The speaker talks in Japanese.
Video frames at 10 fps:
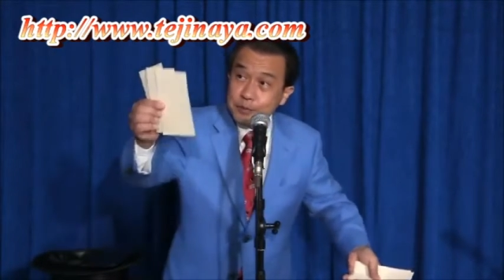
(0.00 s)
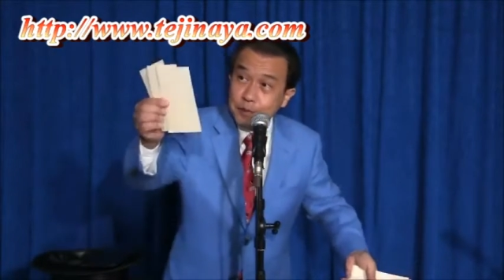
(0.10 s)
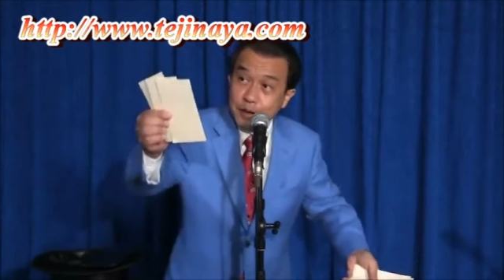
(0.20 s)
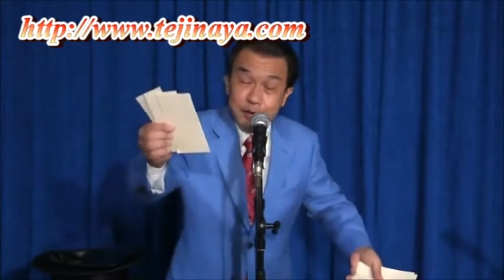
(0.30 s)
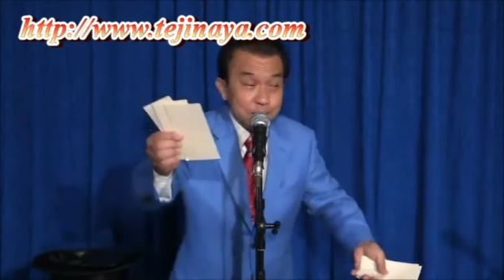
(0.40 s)

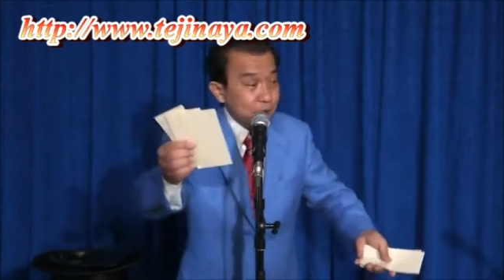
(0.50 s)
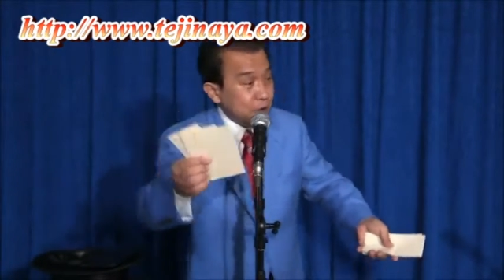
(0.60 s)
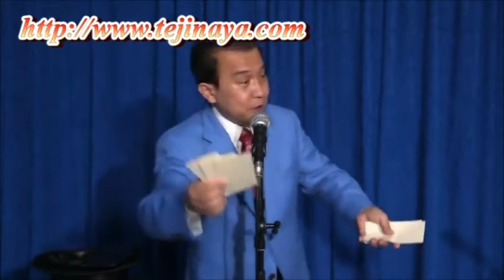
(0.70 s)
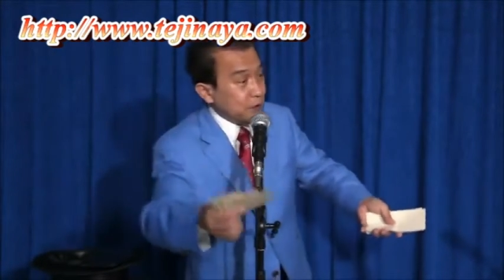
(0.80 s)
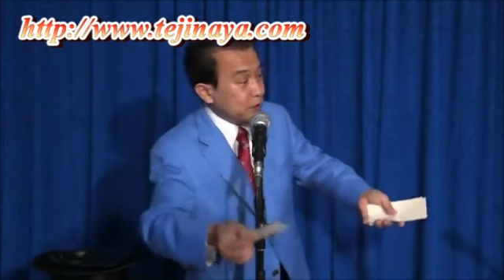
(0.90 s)

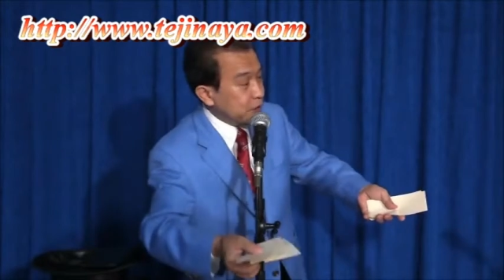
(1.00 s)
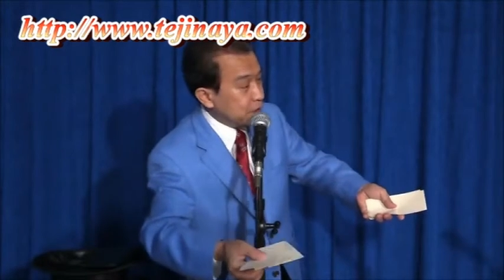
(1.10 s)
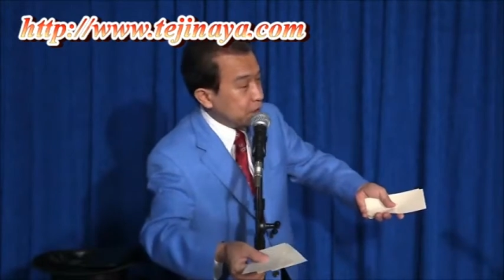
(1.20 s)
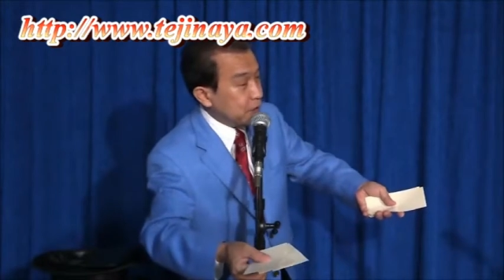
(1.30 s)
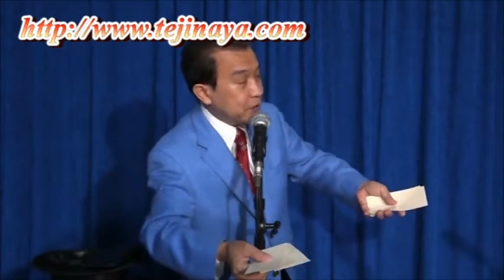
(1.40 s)

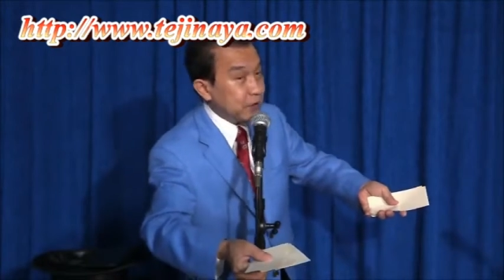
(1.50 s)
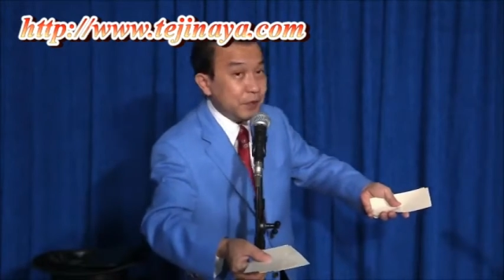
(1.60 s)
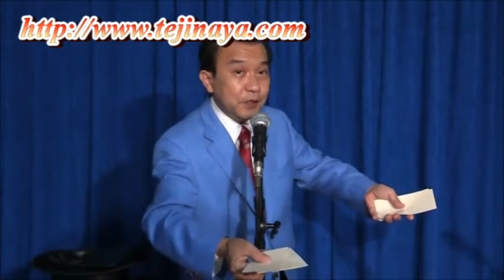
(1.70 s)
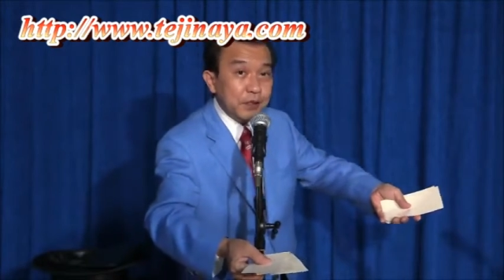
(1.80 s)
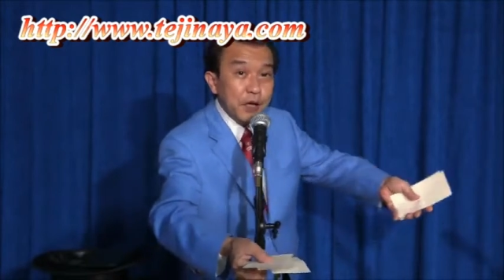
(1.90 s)

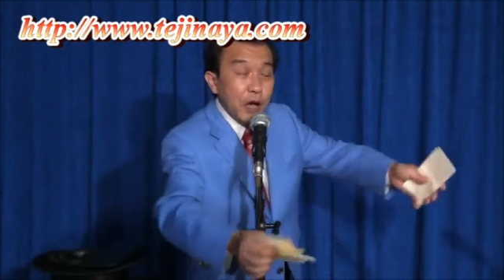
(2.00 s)
枚